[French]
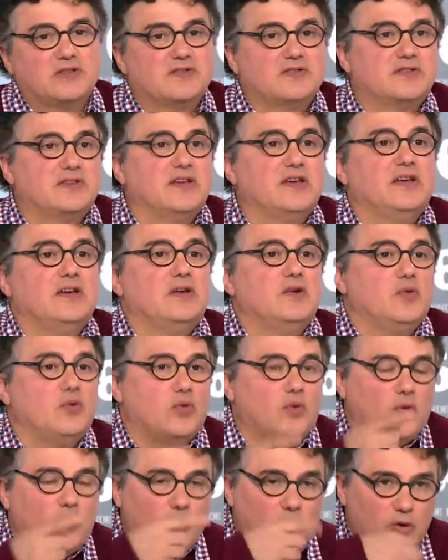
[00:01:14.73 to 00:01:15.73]
testés.
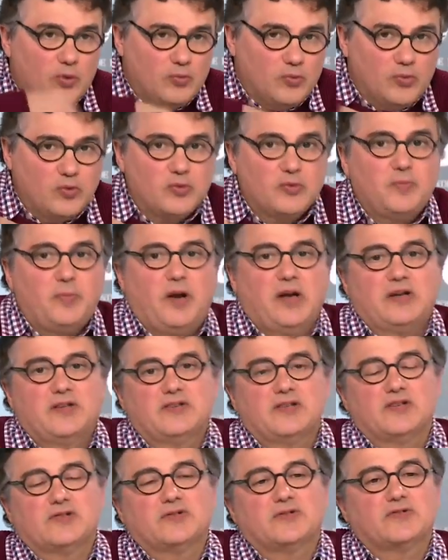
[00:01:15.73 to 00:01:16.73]
On remonte par
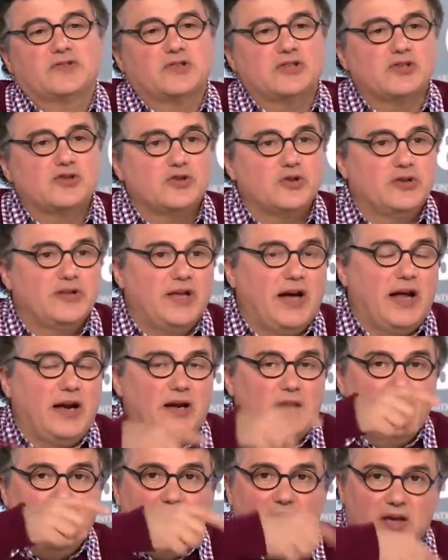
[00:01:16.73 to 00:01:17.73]
les agences
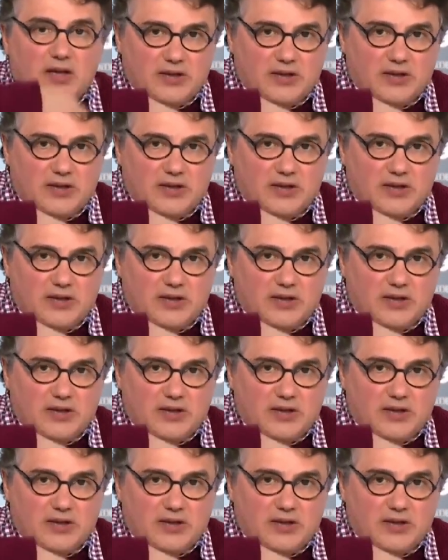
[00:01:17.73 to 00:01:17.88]
régionales.